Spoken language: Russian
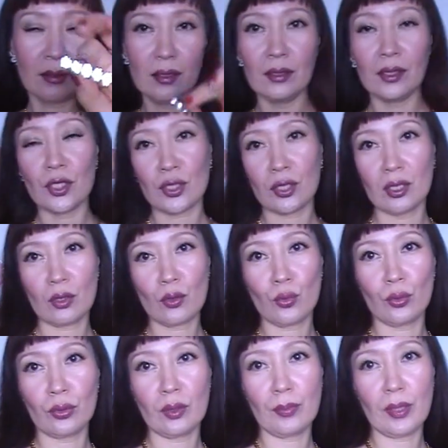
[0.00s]
или даже на
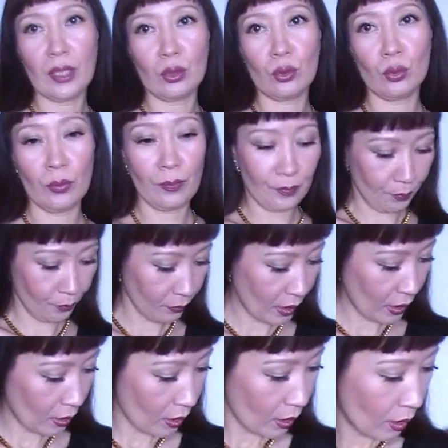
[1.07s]
какое-то пальто.
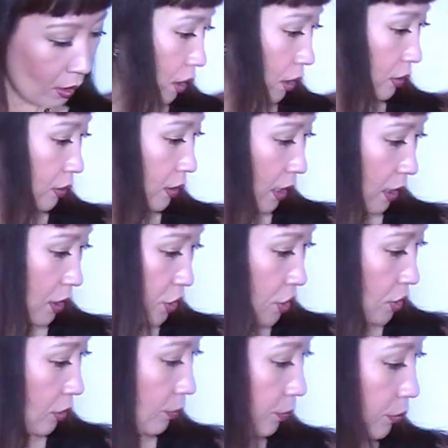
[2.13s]

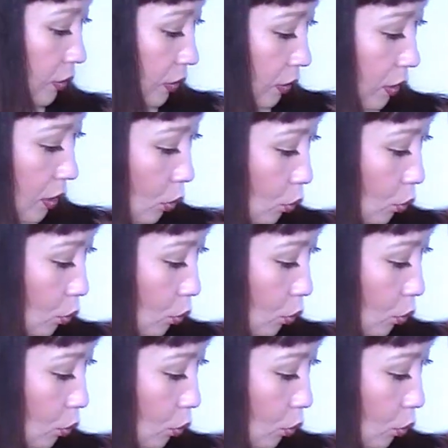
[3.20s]
Дальше было